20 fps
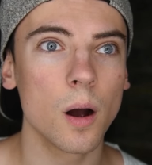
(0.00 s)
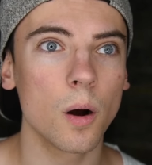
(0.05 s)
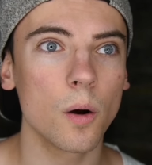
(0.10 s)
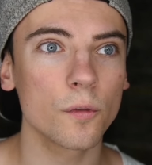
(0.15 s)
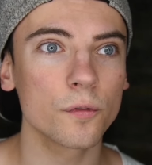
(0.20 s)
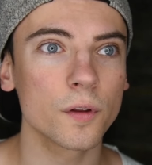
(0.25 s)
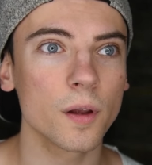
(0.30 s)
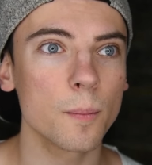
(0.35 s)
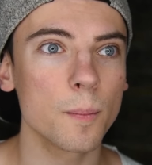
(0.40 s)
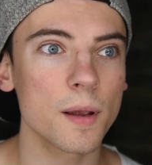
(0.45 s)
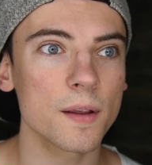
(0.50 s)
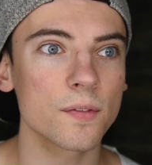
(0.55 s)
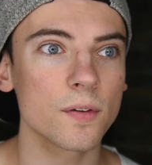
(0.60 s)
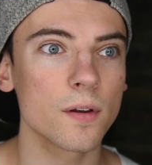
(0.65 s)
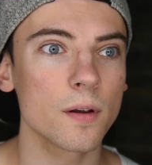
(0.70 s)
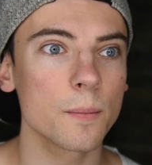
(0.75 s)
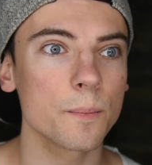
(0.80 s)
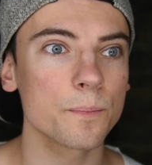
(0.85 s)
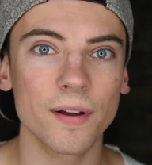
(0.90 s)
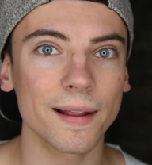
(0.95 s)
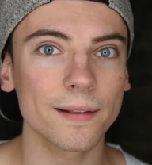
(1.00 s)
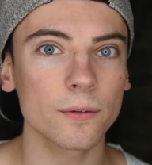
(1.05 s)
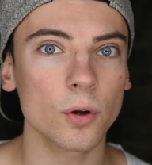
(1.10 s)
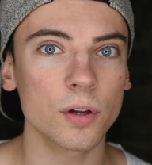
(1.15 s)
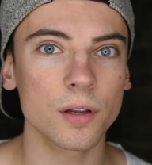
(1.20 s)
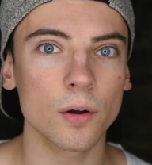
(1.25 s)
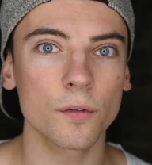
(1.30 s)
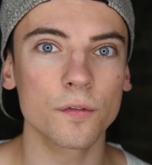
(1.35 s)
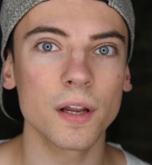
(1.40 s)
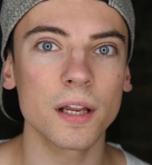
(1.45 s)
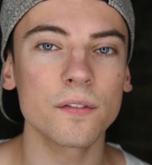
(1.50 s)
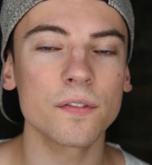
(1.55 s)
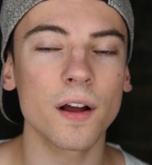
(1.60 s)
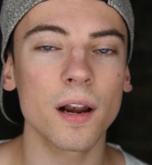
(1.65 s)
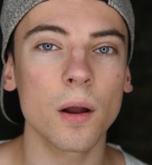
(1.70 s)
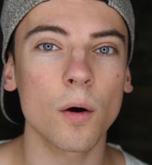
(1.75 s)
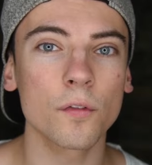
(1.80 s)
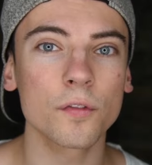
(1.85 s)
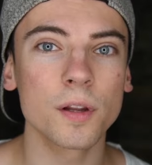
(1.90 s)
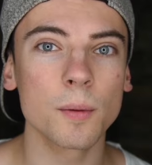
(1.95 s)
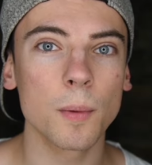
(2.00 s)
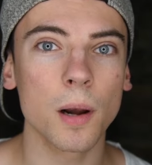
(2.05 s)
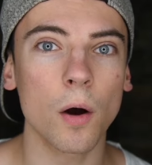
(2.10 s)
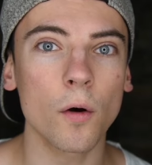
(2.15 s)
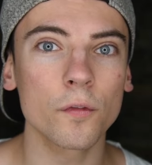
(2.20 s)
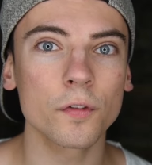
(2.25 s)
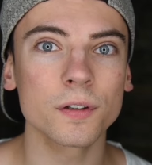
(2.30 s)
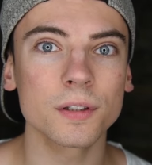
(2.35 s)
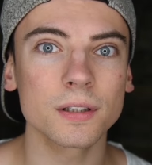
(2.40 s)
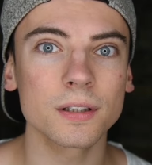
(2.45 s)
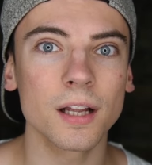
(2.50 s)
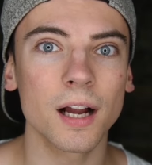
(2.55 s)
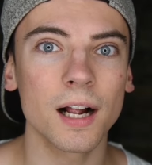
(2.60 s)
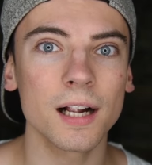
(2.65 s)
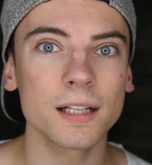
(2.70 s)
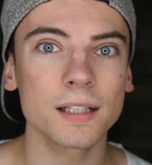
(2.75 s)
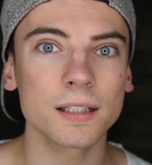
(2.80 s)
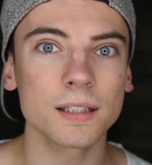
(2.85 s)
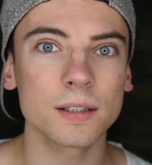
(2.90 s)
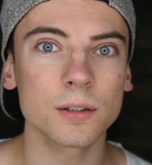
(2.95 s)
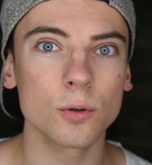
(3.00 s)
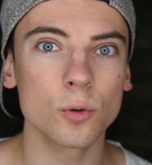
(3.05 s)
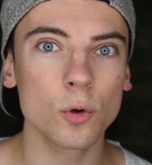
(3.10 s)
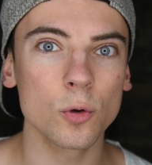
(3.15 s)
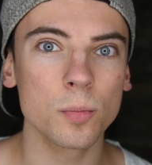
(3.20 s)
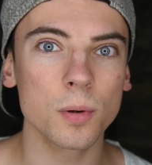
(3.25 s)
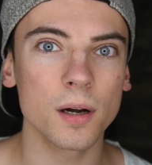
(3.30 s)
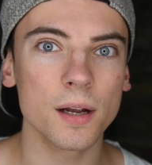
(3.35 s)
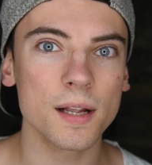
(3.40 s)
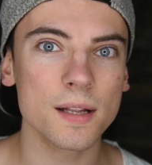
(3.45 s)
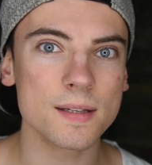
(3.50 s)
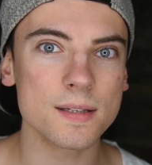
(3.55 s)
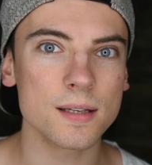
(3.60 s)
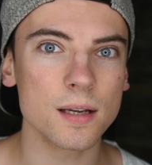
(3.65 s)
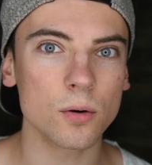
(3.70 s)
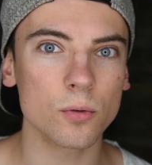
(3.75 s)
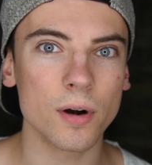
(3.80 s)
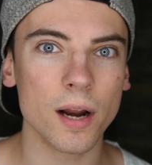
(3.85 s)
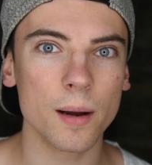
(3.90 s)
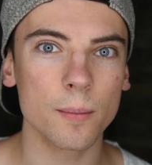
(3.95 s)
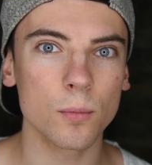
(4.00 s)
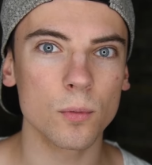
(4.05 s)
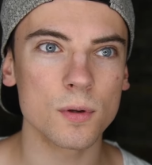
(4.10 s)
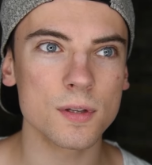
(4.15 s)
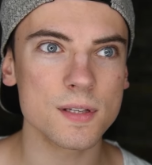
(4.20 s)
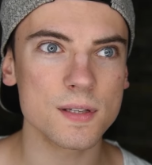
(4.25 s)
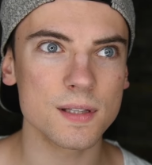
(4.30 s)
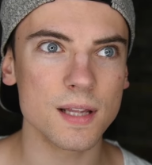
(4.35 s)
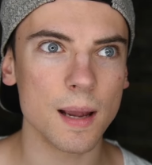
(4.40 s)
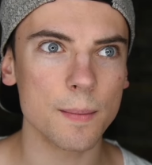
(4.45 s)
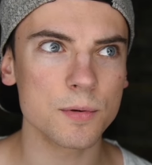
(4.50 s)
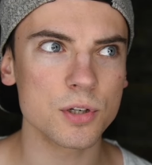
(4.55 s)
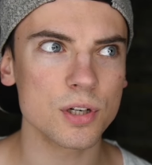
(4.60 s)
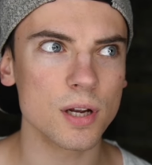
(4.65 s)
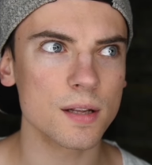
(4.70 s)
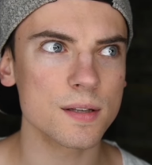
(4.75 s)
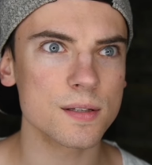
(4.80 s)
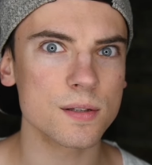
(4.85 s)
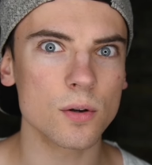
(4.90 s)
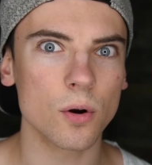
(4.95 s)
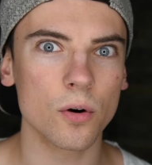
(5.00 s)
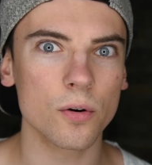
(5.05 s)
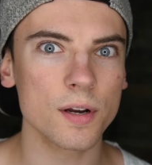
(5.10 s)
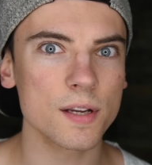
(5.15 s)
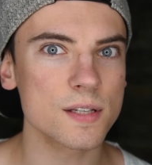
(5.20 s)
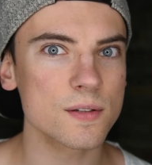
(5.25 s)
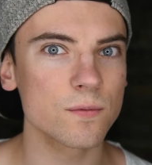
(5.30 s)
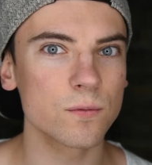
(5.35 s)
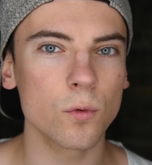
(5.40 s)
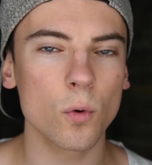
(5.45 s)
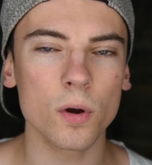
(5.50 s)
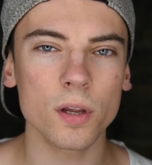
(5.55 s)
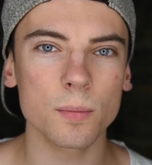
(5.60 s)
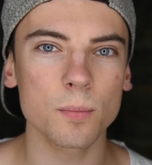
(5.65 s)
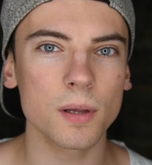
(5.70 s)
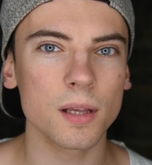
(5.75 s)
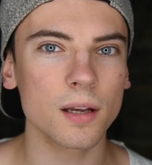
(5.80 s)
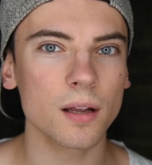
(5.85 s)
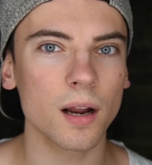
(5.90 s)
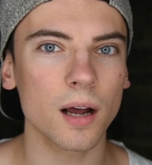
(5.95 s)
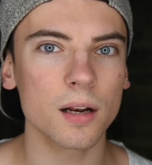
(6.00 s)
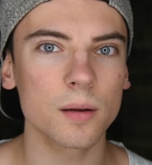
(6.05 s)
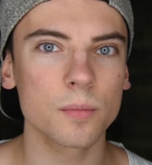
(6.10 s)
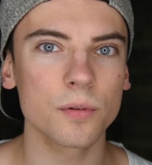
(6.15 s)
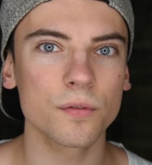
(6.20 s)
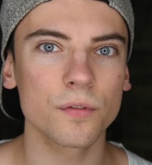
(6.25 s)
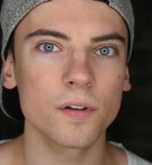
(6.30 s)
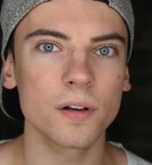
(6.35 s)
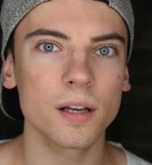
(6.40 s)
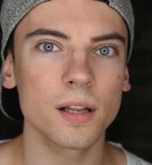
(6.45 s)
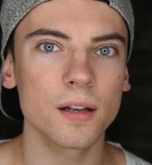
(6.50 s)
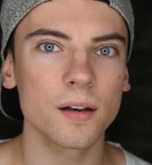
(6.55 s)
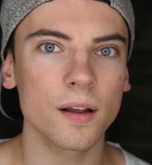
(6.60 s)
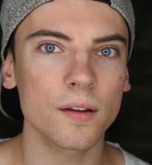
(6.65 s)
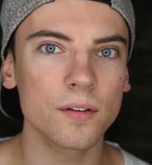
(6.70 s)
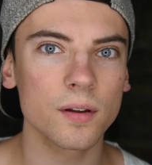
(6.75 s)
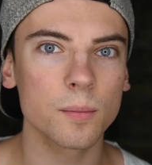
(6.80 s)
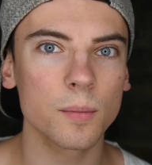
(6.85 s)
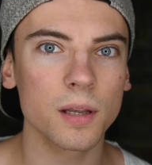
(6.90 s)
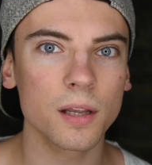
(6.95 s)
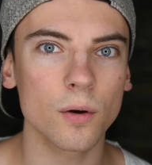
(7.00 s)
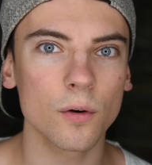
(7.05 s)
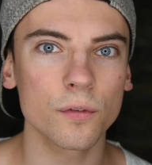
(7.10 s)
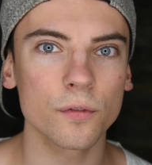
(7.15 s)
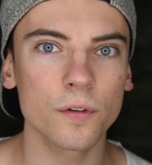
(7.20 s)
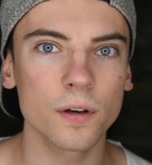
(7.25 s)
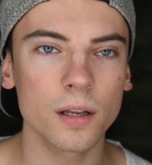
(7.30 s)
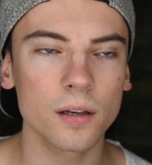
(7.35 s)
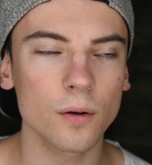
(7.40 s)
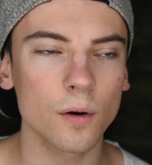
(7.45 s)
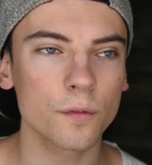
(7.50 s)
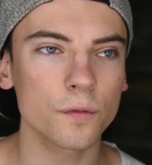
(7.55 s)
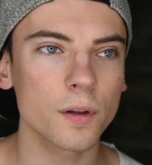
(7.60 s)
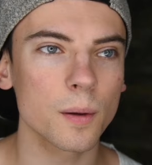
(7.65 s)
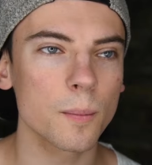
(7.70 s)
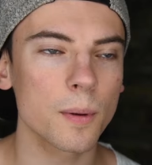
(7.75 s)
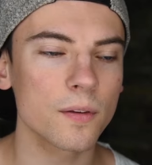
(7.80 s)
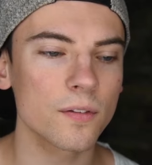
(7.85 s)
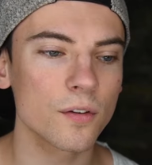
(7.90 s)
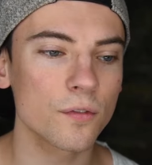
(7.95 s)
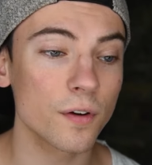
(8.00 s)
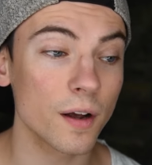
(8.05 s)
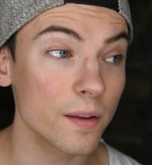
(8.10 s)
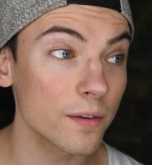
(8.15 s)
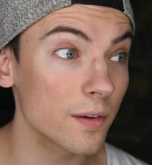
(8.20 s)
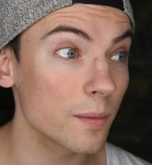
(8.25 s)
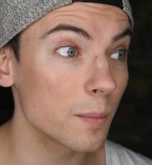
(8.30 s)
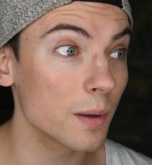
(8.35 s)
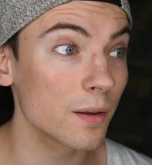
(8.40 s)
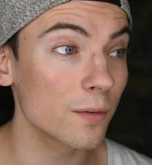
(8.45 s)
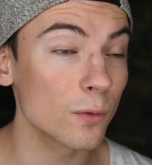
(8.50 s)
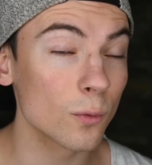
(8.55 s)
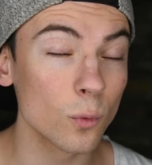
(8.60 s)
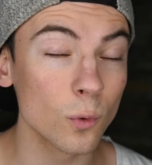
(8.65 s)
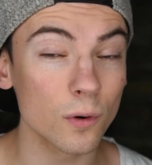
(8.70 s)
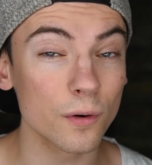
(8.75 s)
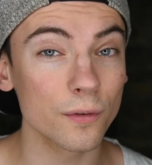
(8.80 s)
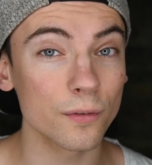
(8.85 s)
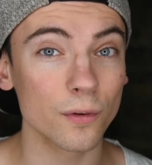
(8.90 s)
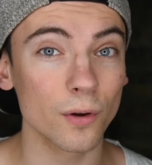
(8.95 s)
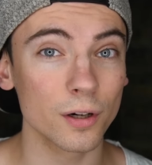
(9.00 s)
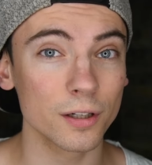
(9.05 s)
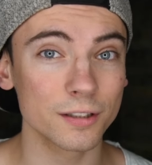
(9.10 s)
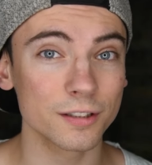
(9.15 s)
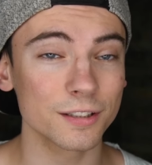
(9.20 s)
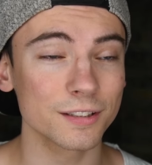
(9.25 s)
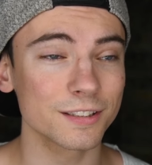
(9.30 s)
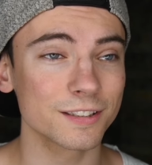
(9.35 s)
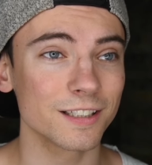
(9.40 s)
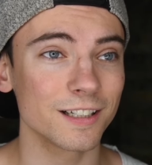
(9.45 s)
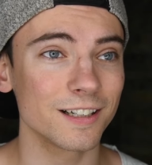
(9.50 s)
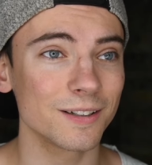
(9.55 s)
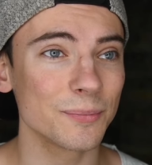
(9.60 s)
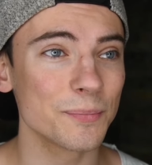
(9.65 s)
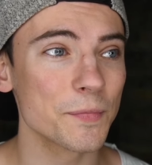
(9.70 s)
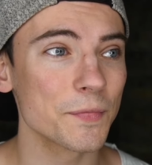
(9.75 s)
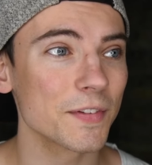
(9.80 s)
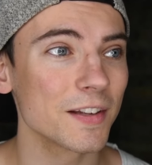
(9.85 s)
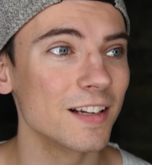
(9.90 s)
auf der Messe. Werd euch auf jeden Fall auf dem Laufenden halten über Instagram und Snapchat Stories, wo ich mich gerade befinde, dass ihr mich auch findet auf der Messe, falls ihr mich suchen solltet. Ja.